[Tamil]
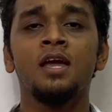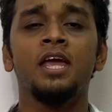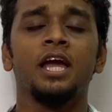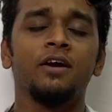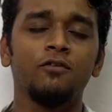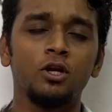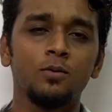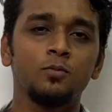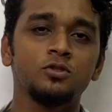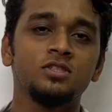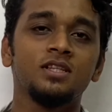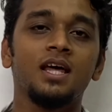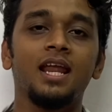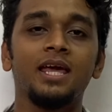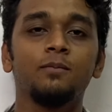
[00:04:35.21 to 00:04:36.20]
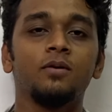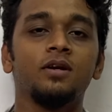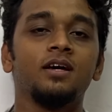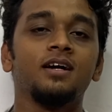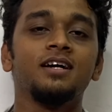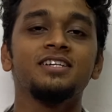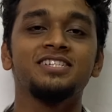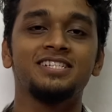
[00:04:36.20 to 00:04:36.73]
எங்கள் வீடியோ பிடிச்சிருந்தா லைக்
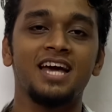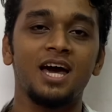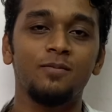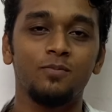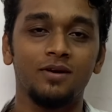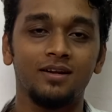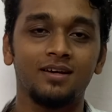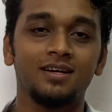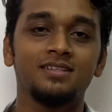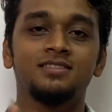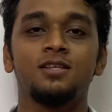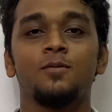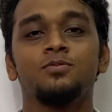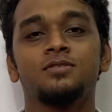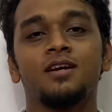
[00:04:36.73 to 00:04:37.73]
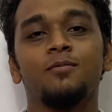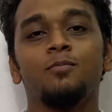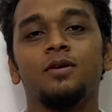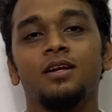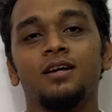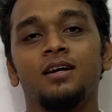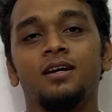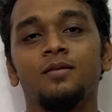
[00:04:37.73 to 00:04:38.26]
பண்ணுங்கள் ஷேர் பண்ணுங்கள் சப்ஸ்கிரைப்
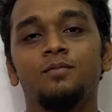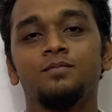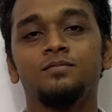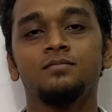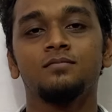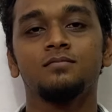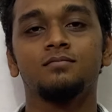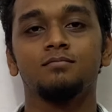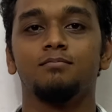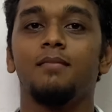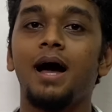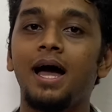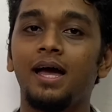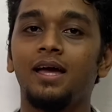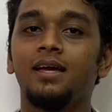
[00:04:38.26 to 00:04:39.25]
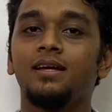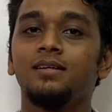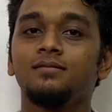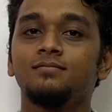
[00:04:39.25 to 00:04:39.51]
பண்ணுங்கள் பாய்